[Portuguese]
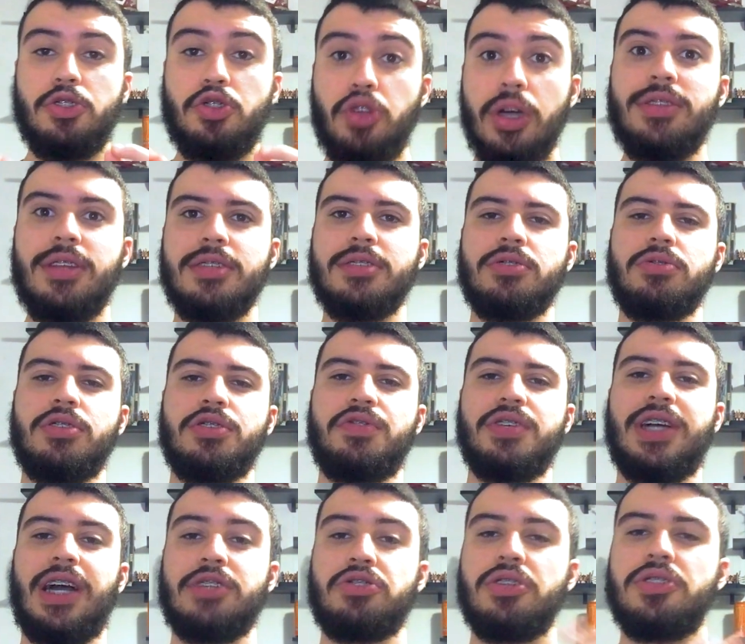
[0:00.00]
todas as
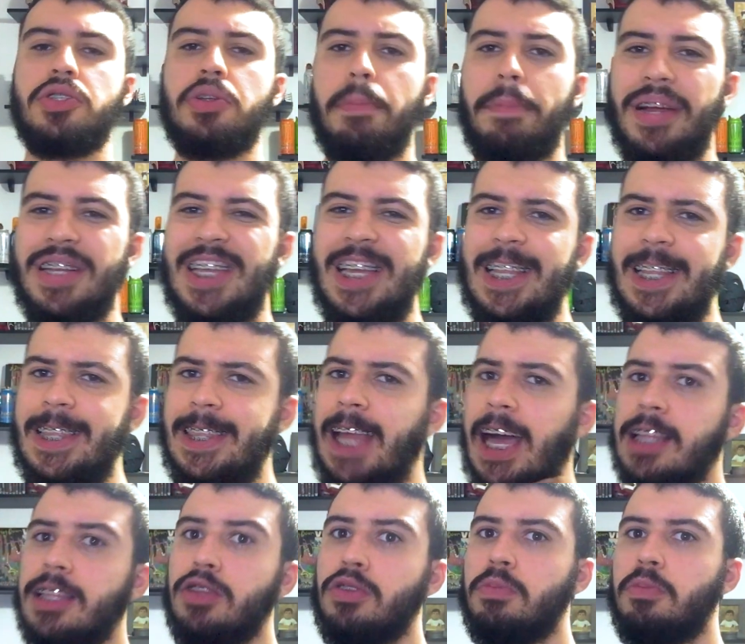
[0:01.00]
notificações e não perder
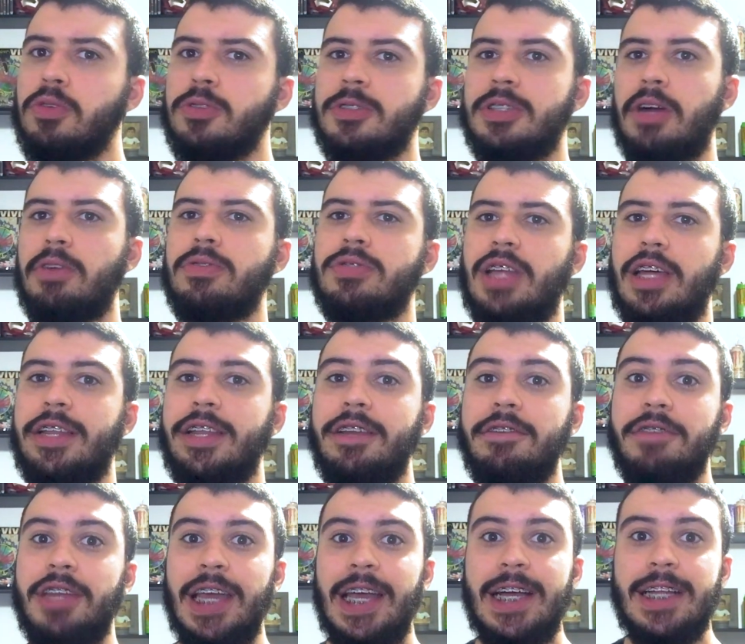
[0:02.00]
nada do mundo da luta
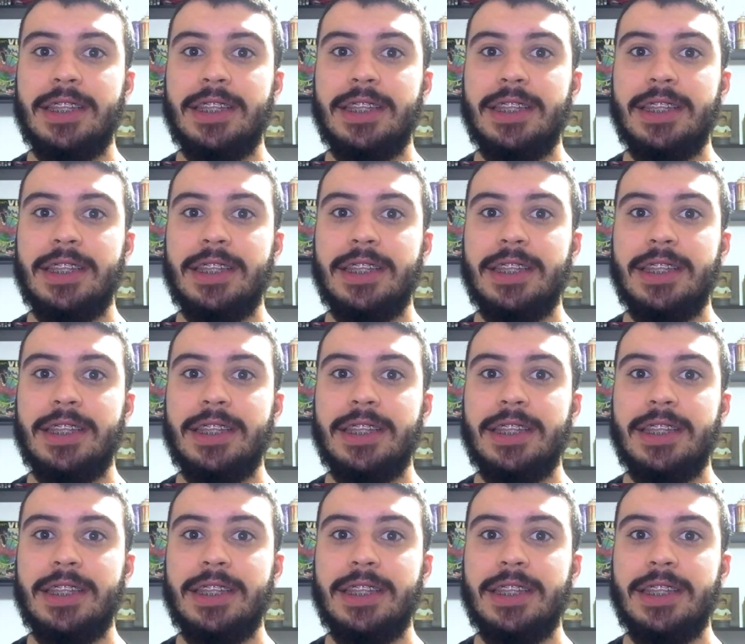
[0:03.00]
livre,